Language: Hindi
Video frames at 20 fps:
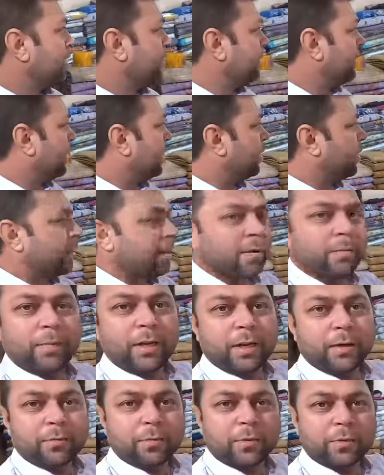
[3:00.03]
ये इनका
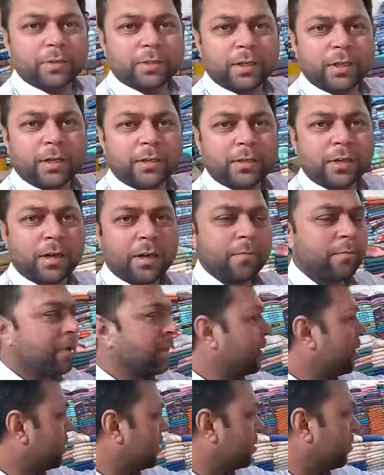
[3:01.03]
मेन पोर्शन है जहाँ
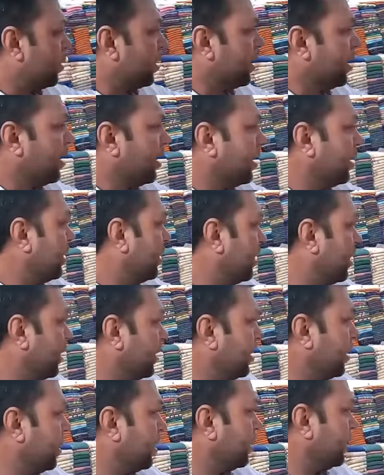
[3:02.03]
पे कस्टमर डील किए
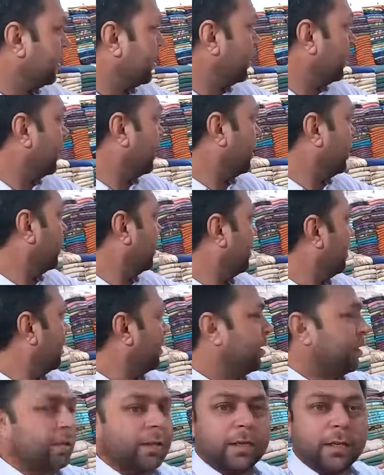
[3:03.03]
जाते हैं ठीक है
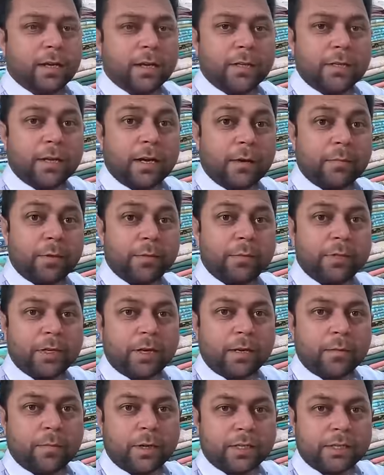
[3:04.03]
ये देखिए यहाँ पे भी
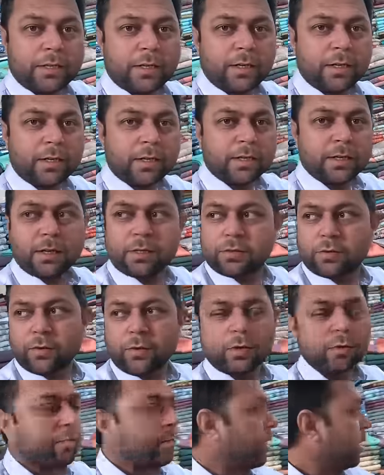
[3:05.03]
जनाब माशाल्लाह कितना
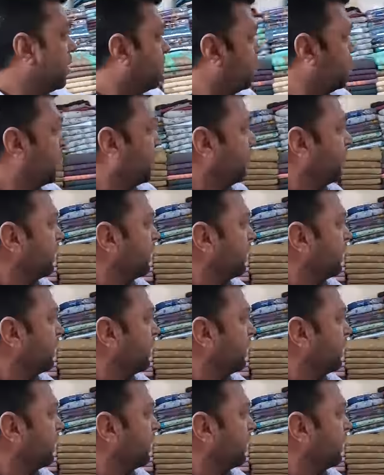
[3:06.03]
स्टॉक बढ़ा हुआ